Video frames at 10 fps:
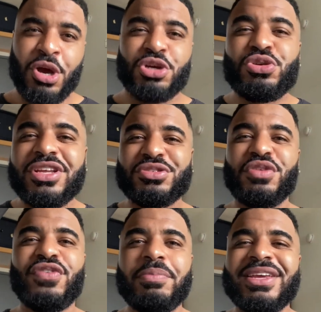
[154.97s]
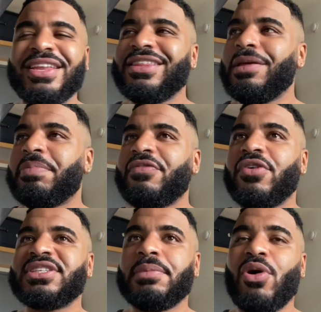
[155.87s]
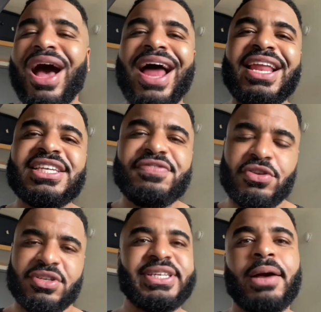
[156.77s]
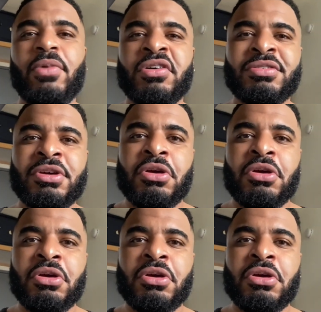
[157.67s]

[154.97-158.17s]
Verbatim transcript: Je suis dans une famille qui n'était pas forcément à l'aise financièrement.